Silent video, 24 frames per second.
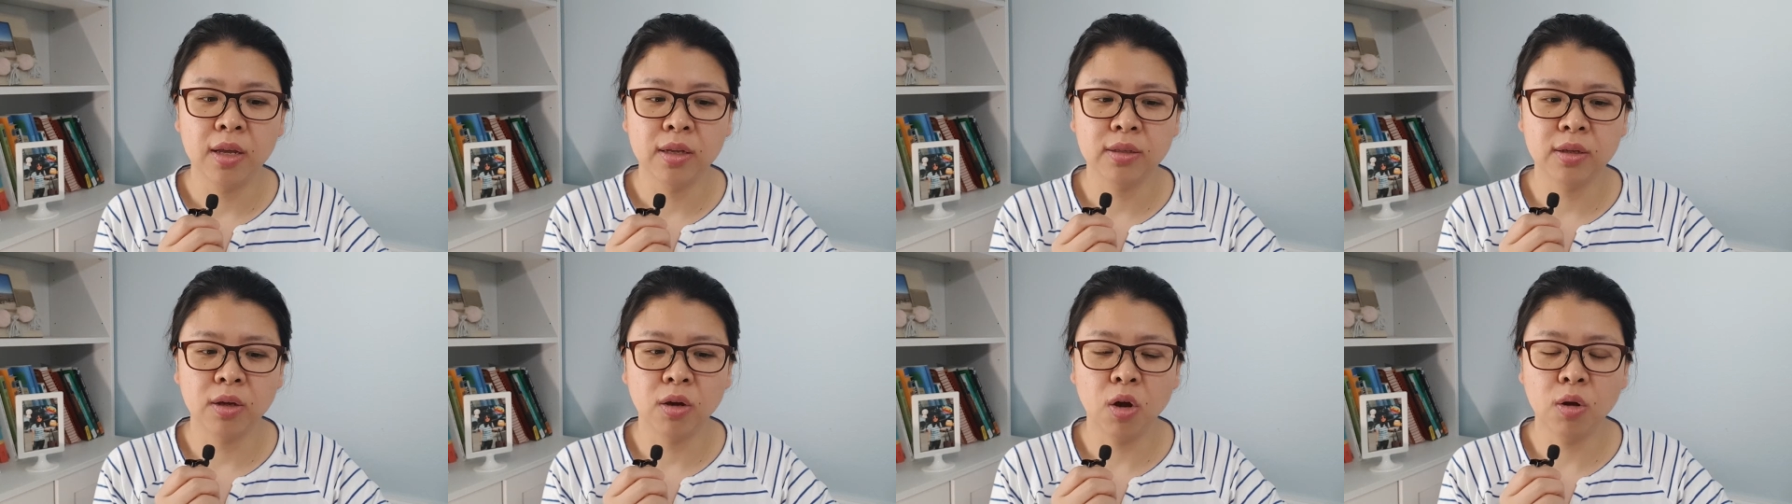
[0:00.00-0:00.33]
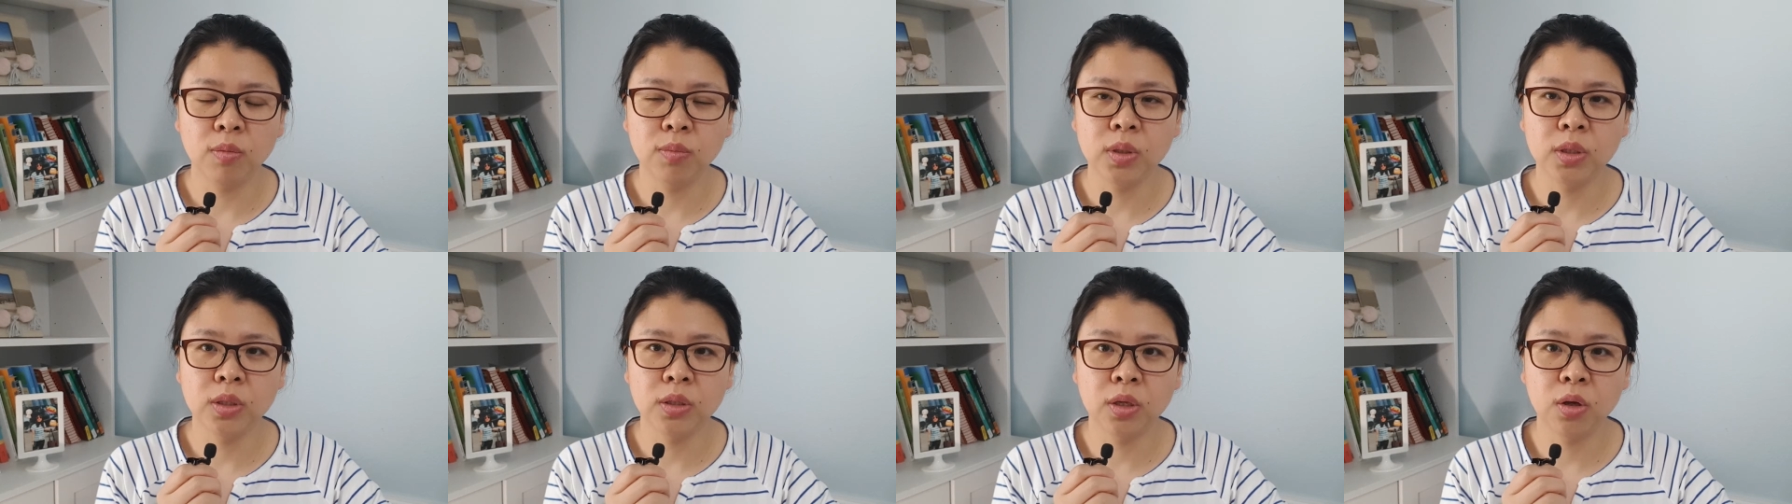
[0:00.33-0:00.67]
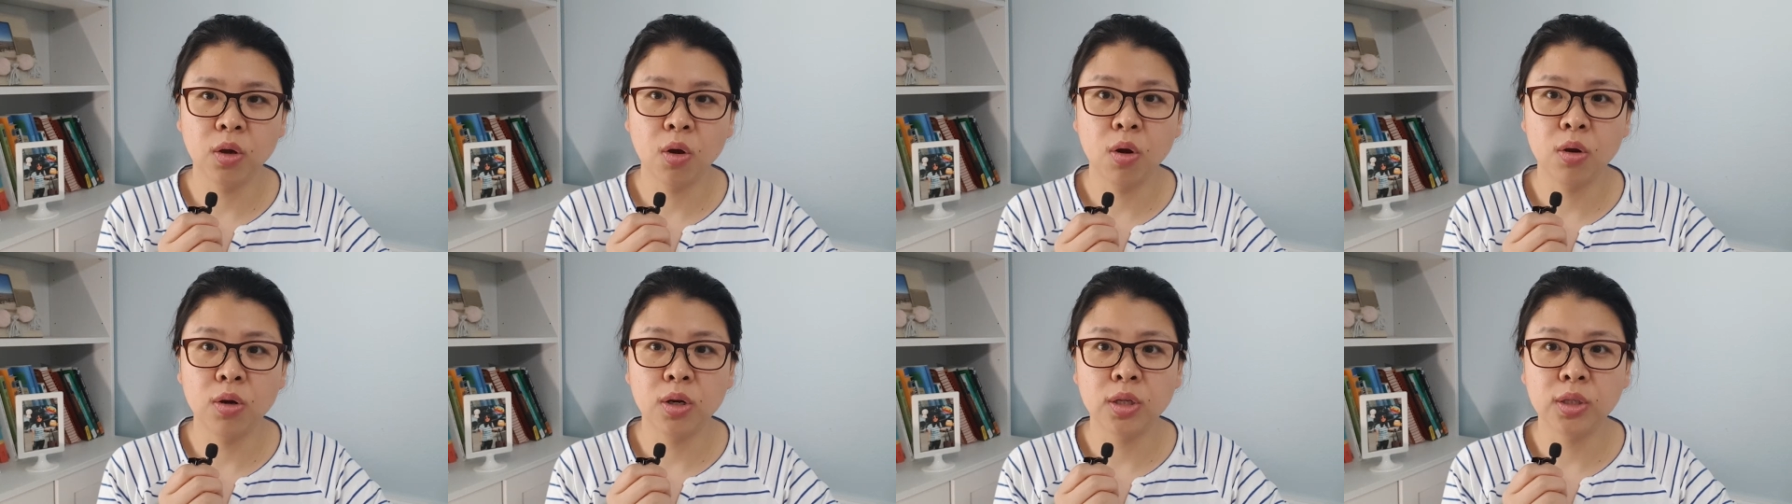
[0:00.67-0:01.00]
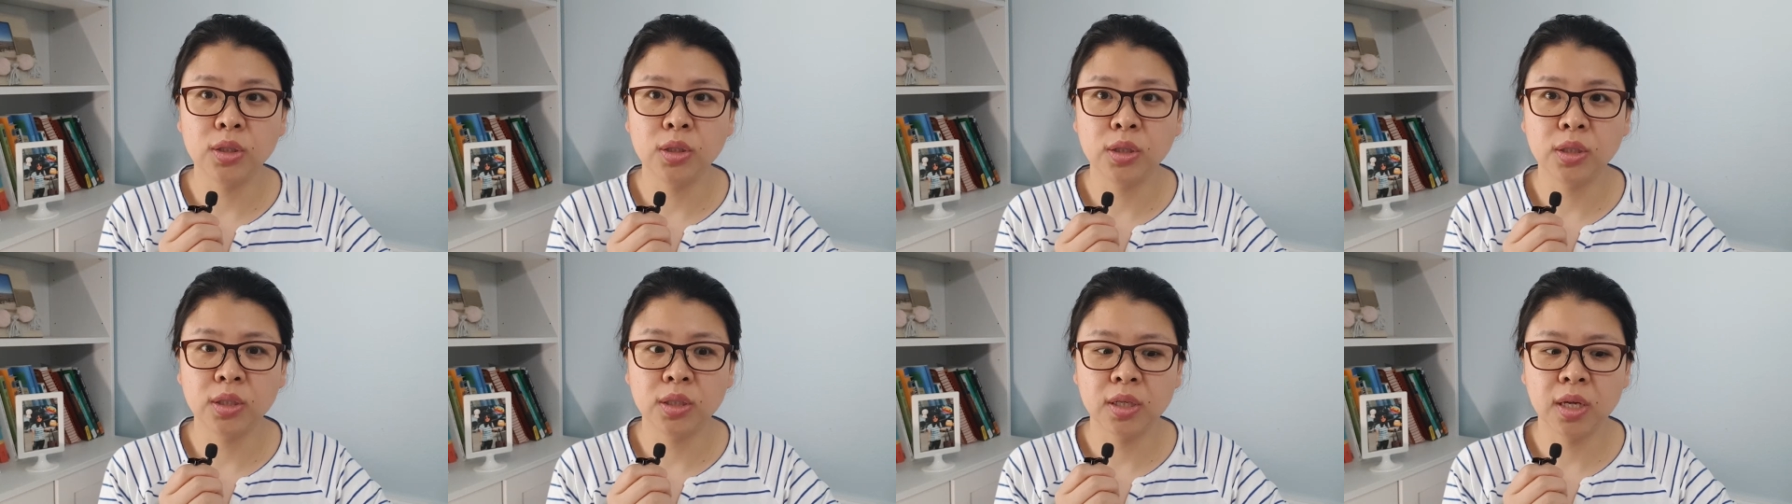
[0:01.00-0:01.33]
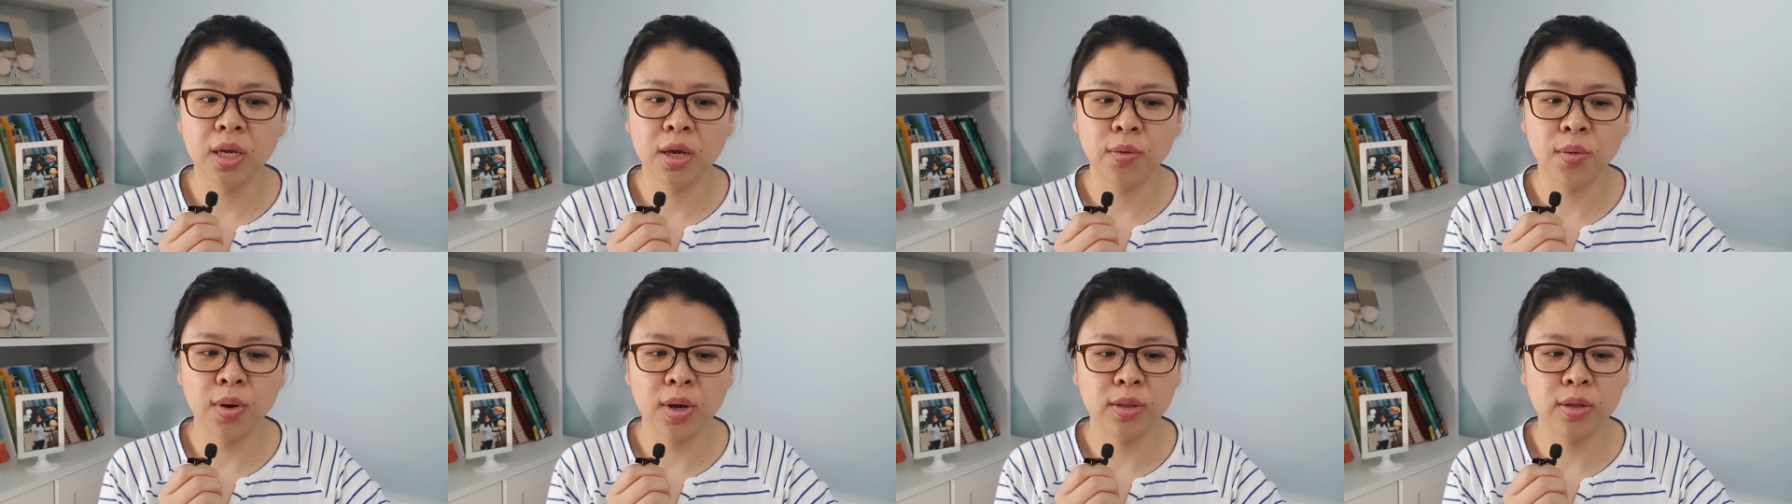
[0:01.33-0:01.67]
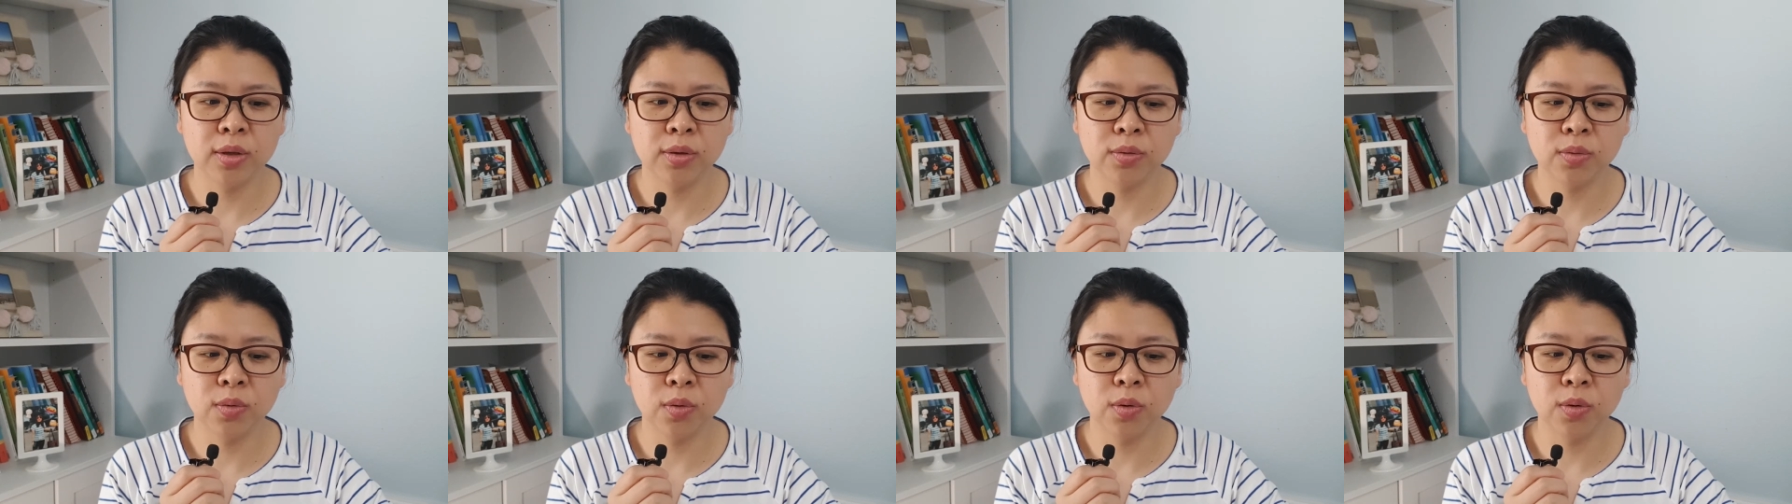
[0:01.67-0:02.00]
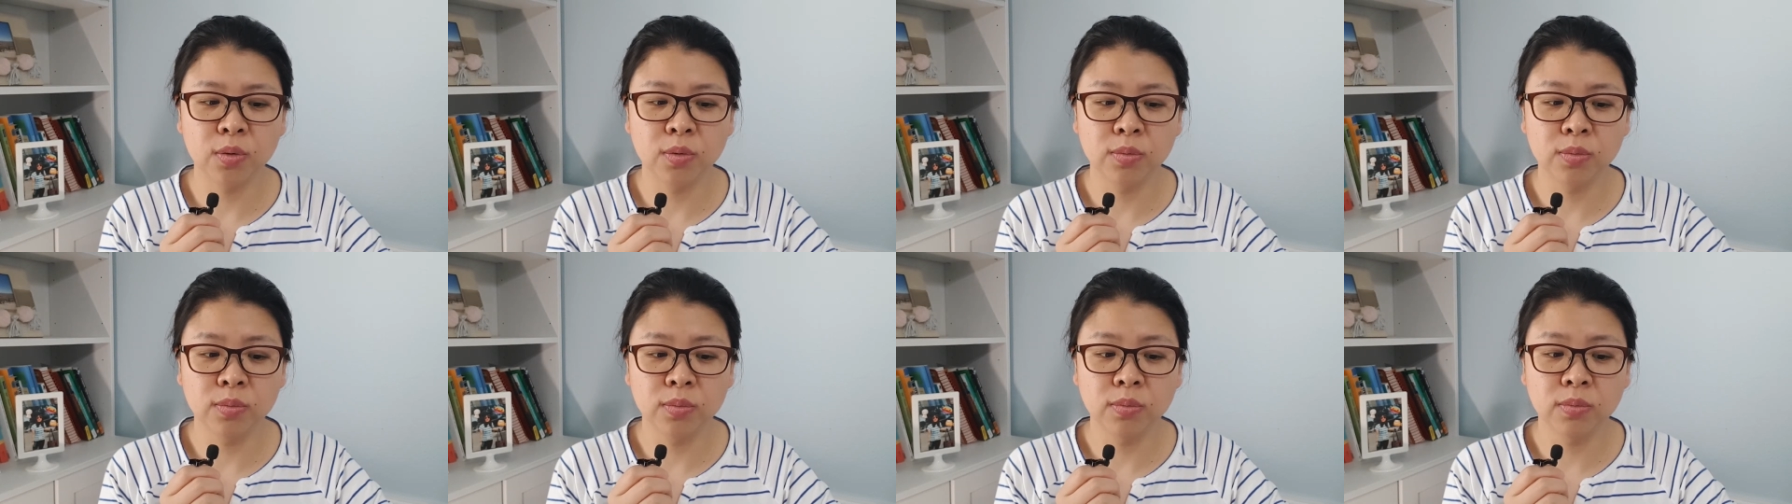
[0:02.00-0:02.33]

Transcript: 이제 커뮤니티 컬리지에 관해서